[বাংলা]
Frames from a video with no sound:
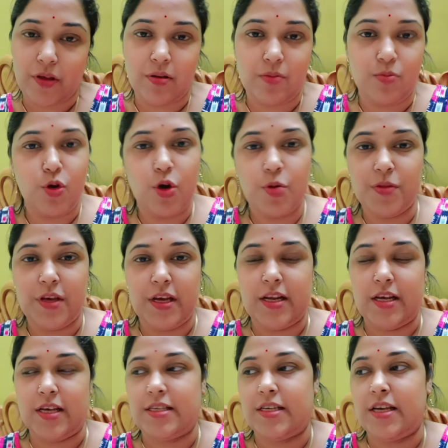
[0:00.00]
ময়ম দিয়ে
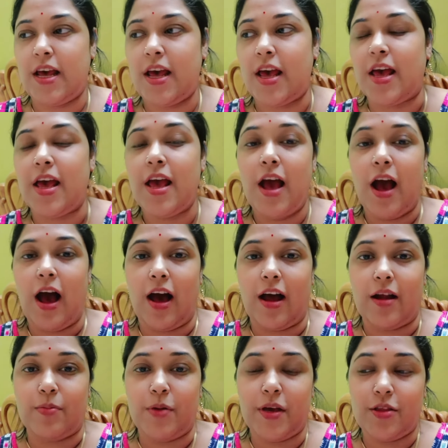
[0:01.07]
নিয়েছি হ্যাঁ
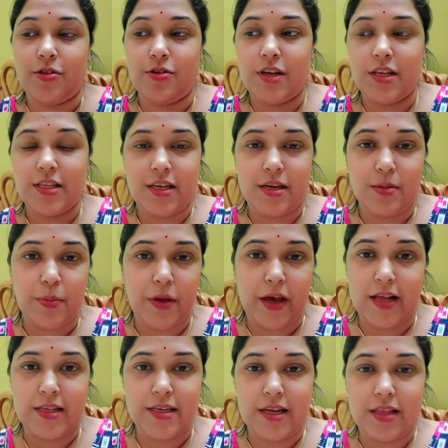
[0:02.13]
আর ভেতরে যেটা
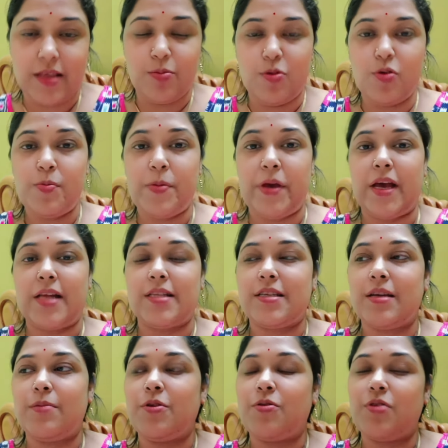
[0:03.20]
পেঁয়াজটা দিব
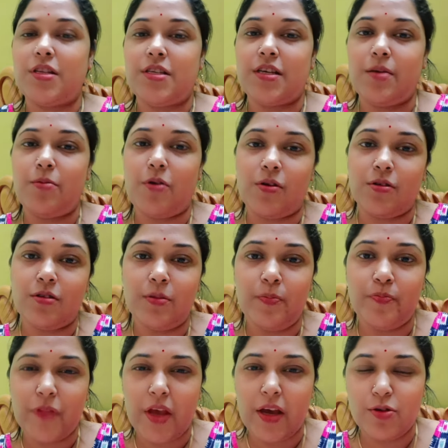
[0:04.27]
পেঁয়াজটা আমি করেছি কি বলো তো
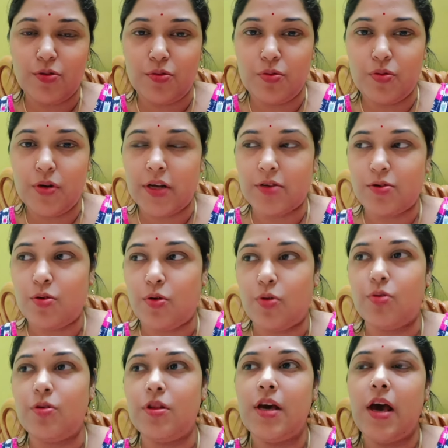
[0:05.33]
একটু নুন একটু
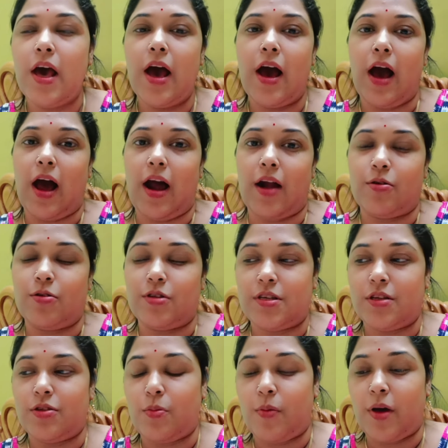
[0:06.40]
হলুদ আর
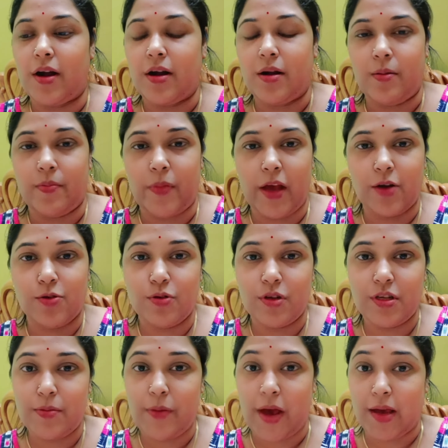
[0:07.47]
হচ্ছে তোমার একটু
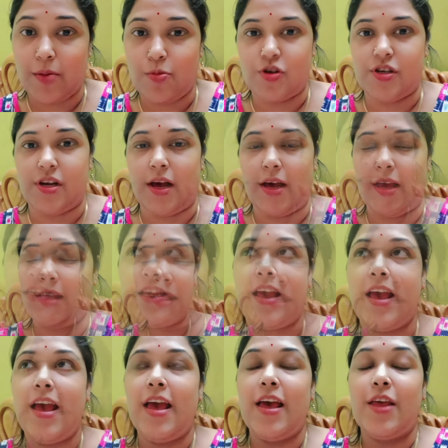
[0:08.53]
হচ্ছে ম্যাগি মশলা এই
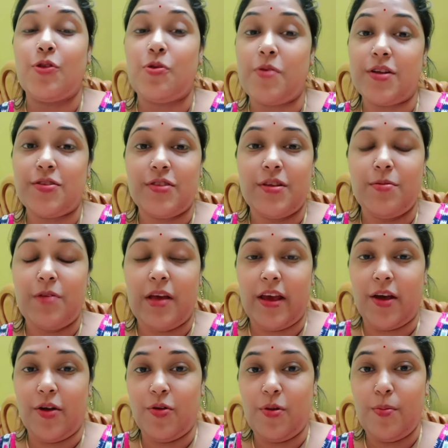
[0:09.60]
তিনটে তোমরা যদি
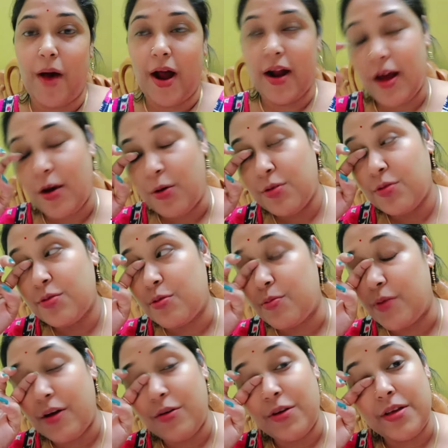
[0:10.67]
এগরোল বানাও
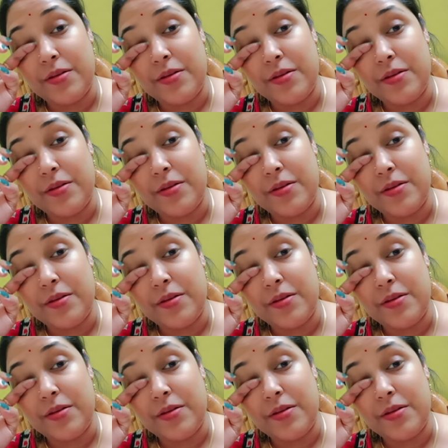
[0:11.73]
তোমরা ওই